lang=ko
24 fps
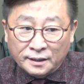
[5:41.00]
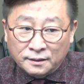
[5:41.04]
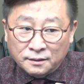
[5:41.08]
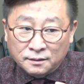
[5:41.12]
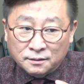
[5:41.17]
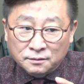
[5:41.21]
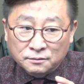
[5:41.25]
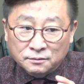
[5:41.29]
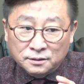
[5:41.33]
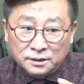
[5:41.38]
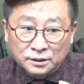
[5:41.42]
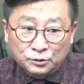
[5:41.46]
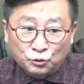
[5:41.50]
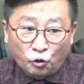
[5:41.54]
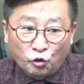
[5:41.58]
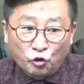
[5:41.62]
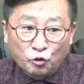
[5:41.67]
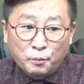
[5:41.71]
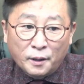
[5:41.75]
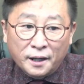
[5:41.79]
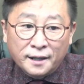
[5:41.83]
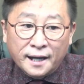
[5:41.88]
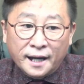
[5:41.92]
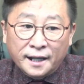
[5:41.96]
이
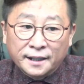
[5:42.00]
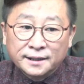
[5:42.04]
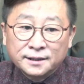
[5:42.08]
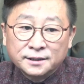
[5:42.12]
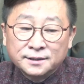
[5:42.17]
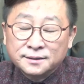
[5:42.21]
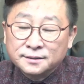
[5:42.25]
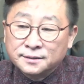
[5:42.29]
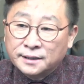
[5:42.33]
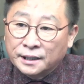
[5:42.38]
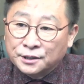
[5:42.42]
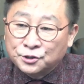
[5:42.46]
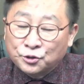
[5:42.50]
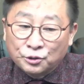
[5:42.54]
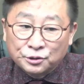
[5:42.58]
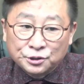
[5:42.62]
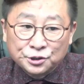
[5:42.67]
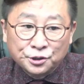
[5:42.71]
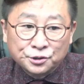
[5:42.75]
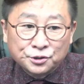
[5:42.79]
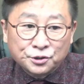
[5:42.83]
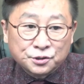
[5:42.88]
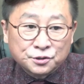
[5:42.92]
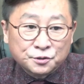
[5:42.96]
돌발 항의는 계속
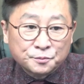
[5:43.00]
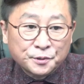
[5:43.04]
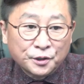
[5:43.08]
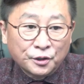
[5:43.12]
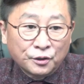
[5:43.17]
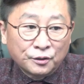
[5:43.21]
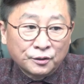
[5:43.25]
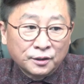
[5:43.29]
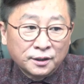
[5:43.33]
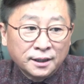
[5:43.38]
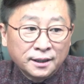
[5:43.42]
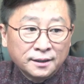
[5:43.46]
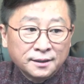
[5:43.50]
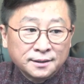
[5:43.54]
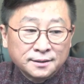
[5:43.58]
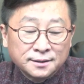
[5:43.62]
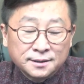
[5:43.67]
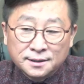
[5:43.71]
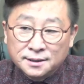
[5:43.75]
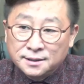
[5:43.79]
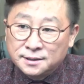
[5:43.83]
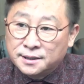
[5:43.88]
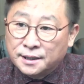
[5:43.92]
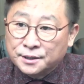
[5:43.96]
이어졌으며
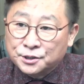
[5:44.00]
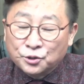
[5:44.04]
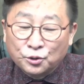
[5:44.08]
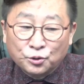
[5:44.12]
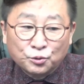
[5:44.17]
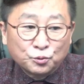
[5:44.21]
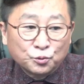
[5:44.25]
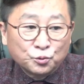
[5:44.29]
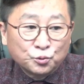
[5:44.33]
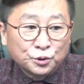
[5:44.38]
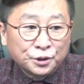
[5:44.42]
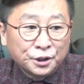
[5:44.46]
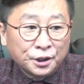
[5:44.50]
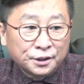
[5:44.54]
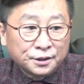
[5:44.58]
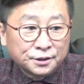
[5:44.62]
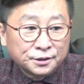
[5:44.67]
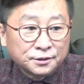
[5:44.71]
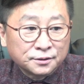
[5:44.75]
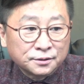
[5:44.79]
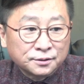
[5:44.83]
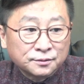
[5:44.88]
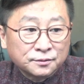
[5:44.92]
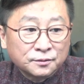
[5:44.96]
이재종
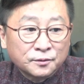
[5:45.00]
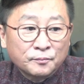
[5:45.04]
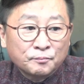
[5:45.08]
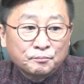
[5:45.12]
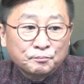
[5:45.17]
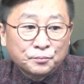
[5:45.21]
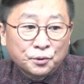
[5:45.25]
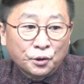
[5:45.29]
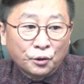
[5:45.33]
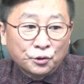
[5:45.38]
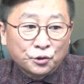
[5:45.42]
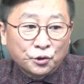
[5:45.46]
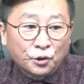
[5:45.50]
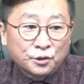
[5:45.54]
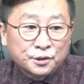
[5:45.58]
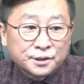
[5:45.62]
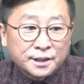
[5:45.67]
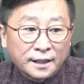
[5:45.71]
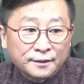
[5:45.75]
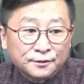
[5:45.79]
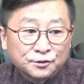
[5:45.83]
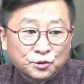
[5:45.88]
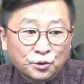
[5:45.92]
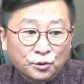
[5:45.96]
의원은 표결
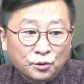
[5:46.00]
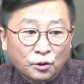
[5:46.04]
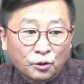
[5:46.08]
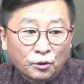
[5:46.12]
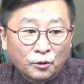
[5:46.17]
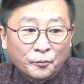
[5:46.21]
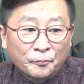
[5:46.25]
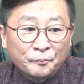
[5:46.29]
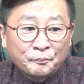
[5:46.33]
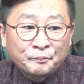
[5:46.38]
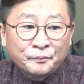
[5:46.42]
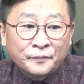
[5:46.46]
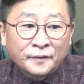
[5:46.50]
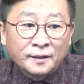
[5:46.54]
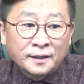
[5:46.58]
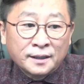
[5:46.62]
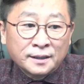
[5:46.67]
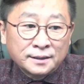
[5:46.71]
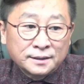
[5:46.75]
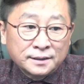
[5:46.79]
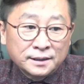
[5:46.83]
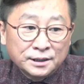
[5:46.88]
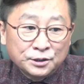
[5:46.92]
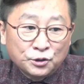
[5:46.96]
장소로
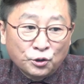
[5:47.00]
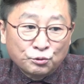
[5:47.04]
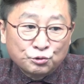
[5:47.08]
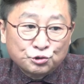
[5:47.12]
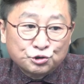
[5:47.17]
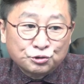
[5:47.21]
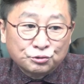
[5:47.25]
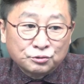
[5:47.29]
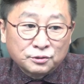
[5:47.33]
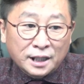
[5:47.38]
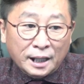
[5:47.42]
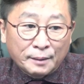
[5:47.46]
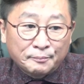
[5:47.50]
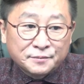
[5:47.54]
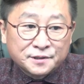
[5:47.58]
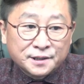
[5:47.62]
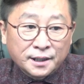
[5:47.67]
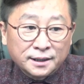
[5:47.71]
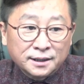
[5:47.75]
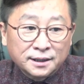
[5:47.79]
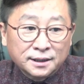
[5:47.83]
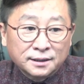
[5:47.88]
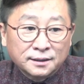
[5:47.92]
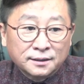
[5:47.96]
이동 중
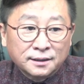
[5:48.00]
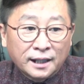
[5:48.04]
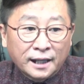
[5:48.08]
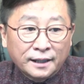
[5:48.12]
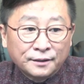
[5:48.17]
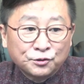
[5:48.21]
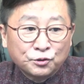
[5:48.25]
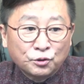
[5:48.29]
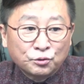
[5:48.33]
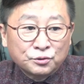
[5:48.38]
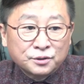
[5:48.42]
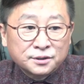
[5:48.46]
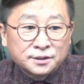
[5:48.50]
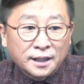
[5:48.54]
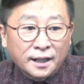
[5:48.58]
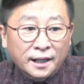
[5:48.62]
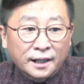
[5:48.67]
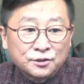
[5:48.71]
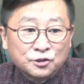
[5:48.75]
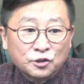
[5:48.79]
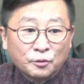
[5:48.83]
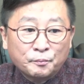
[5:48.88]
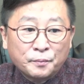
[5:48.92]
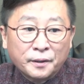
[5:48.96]
갑자기 한동훈 장관
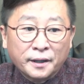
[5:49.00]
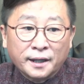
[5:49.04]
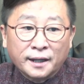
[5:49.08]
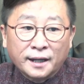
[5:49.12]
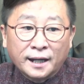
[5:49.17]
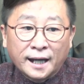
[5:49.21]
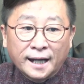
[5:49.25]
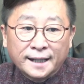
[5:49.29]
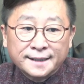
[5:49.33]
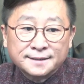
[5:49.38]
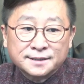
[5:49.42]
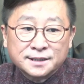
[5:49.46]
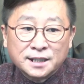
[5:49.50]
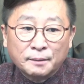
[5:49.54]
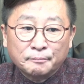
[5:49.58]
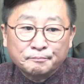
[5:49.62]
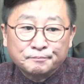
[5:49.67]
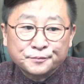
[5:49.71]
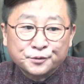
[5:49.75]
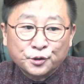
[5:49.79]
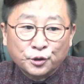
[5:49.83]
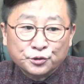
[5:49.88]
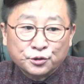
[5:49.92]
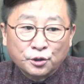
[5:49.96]
옆에 한참
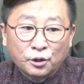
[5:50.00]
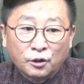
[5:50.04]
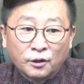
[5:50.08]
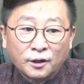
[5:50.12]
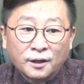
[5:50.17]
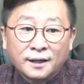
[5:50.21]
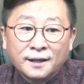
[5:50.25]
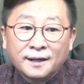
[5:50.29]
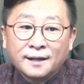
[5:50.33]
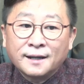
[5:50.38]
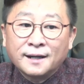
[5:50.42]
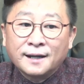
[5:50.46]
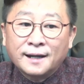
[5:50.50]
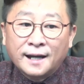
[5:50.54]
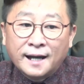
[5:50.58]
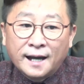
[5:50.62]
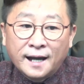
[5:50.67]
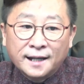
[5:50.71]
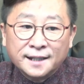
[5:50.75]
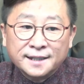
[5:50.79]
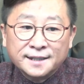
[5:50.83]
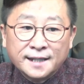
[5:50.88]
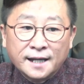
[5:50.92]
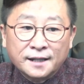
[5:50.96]
서서
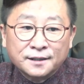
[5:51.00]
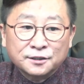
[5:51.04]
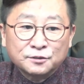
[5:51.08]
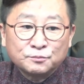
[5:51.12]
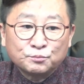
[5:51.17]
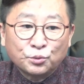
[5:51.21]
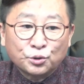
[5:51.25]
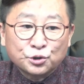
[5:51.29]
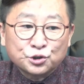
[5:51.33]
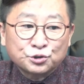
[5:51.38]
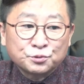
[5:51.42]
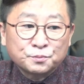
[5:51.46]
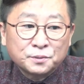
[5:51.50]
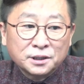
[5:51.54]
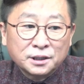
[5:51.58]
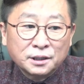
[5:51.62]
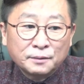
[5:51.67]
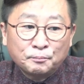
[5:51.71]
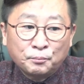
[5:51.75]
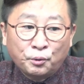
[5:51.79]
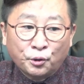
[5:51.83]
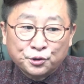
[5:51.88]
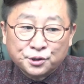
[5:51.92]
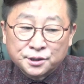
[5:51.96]
항의하는 모습이
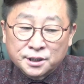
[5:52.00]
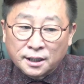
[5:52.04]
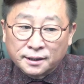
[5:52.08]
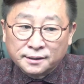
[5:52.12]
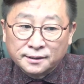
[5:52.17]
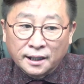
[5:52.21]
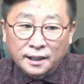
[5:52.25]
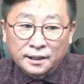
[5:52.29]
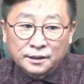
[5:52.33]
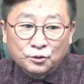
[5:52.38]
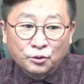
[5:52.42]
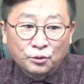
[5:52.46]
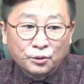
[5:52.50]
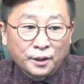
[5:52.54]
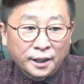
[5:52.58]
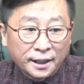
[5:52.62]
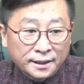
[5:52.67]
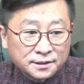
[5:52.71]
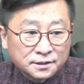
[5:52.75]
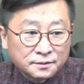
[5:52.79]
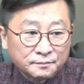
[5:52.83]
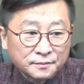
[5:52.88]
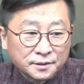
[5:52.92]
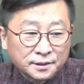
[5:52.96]
포착되기도
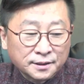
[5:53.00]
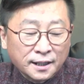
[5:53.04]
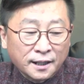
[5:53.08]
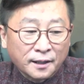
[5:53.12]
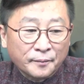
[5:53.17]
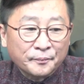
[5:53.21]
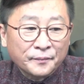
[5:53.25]
했습니다.